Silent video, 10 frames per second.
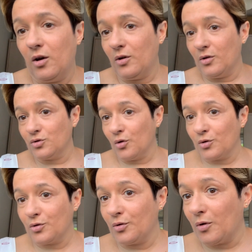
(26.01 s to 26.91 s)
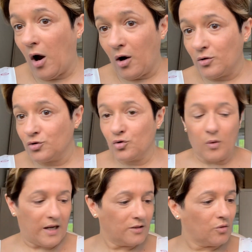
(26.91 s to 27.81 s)
euh, donc en
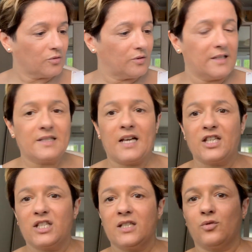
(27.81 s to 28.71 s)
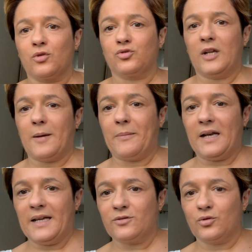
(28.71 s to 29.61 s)
Noël. Donc il s'agit donc de la
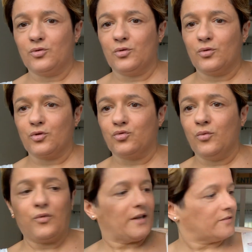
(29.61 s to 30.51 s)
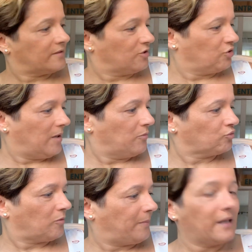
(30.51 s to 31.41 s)
palette de Too Faced. Si je la
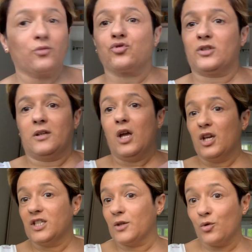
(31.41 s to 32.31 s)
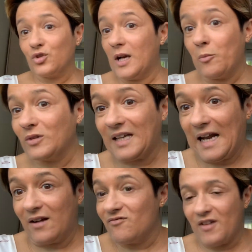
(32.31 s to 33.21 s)
montre pas, non, j'ai cru que je la
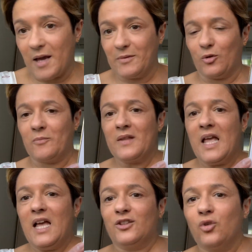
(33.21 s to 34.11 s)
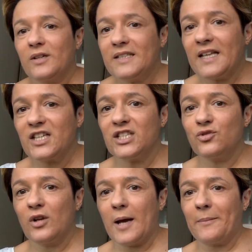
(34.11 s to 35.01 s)
montrais à l'envers, mais non. Donc il
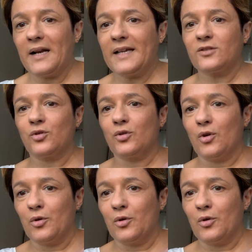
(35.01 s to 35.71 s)
s'agit de la palette